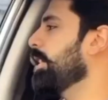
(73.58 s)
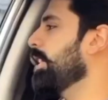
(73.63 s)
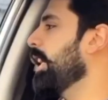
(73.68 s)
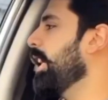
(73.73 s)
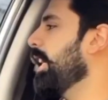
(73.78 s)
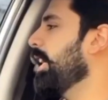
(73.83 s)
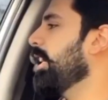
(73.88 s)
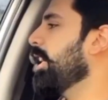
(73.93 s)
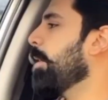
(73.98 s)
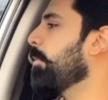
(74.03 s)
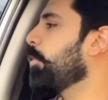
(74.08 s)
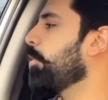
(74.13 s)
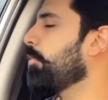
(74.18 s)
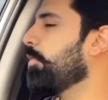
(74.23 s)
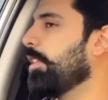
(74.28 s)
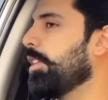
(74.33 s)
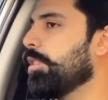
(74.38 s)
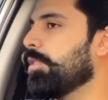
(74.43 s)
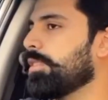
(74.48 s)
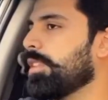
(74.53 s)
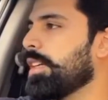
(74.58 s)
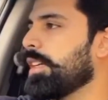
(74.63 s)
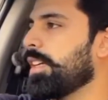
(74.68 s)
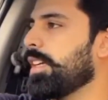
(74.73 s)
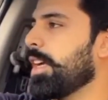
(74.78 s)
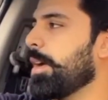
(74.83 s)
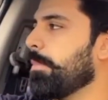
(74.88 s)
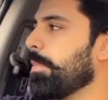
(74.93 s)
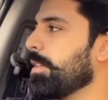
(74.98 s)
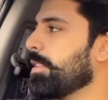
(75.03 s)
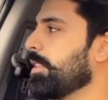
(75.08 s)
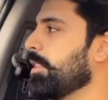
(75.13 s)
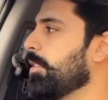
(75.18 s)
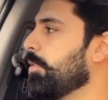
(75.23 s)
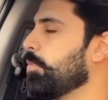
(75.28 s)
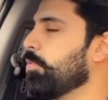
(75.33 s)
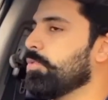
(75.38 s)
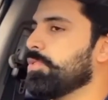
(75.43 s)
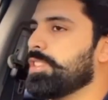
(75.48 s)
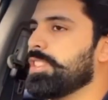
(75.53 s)
ये नहीं आपको फील होता कि आप किसी
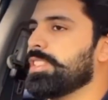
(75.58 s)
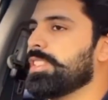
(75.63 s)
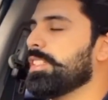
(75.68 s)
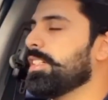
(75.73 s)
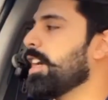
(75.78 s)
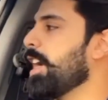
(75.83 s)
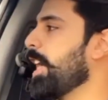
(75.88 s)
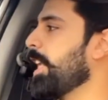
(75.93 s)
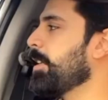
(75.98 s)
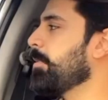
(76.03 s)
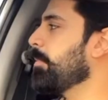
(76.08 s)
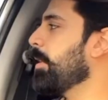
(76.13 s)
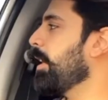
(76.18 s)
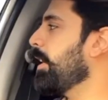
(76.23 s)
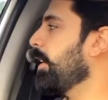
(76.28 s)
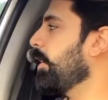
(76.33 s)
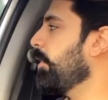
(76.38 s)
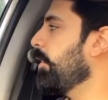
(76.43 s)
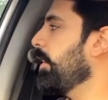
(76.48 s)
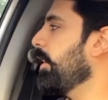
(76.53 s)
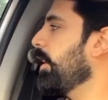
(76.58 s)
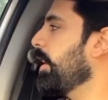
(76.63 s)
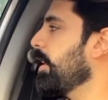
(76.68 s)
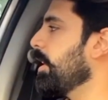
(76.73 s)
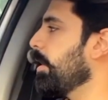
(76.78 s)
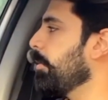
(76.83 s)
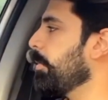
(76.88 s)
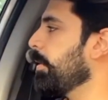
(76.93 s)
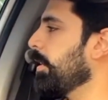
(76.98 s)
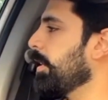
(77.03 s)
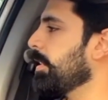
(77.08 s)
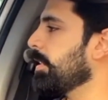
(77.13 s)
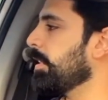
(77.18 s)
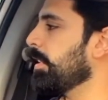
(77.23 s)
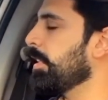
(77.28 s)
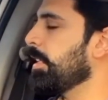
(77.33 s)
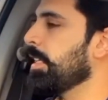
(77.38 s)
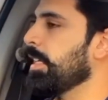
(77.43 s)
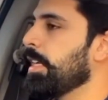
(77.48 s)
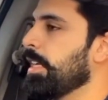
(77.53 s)
ऊंची सी गाड़ी में बैठे हुए हैं या फिर किसी